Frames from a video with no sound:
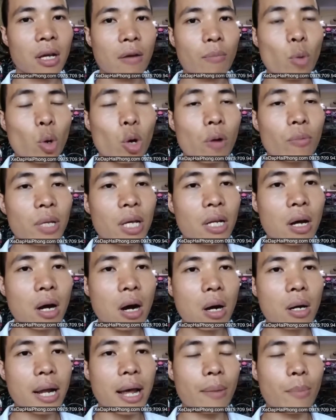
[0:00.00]
một
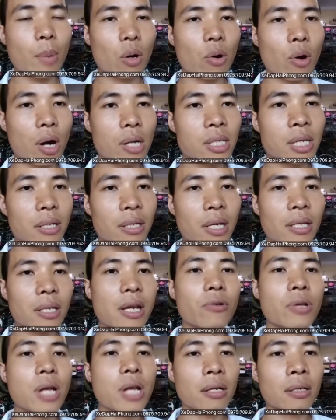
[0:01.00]
container để mà có diện tích
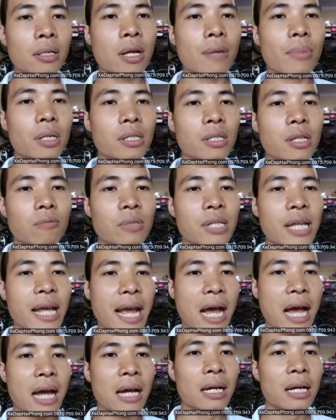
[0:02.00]
nhiều nhất để mà trồng
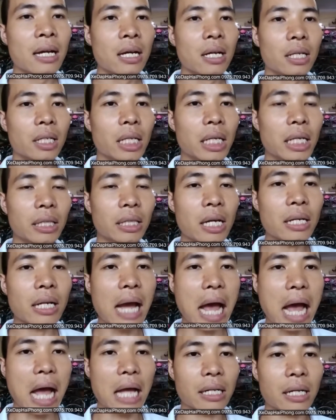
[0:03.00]
xe thì tất
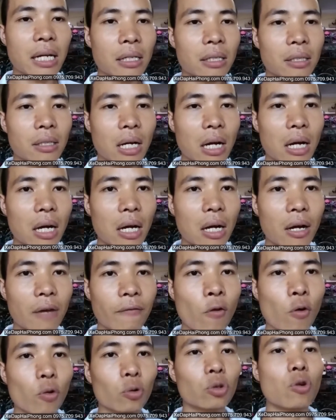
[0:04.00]
cả các uh,
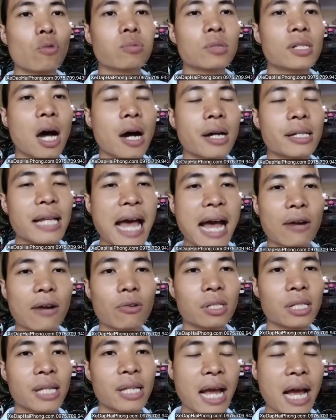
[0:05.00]
phụ tùng rời rạc
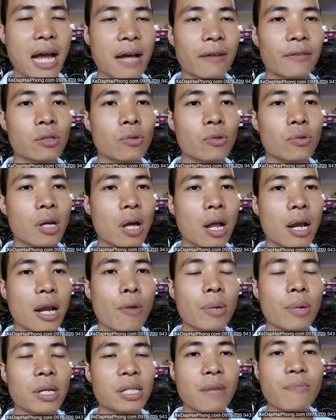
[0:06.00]
của xe ví dụ như là
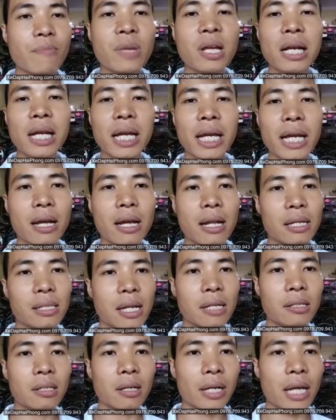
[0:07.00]
nếu mà xe mini hay là
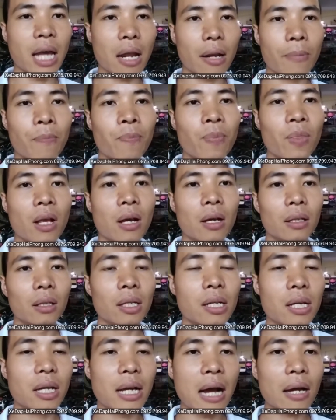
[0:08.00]
xe chợ điện
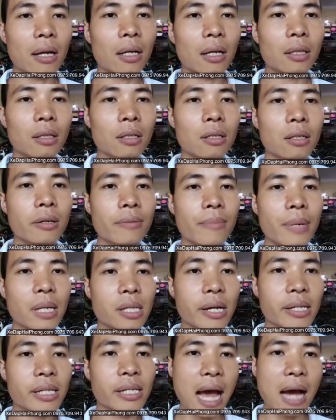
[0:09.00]
thì các cái thứ mà
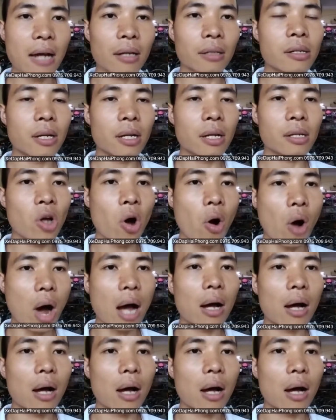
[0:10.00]
rời rạc như là dọ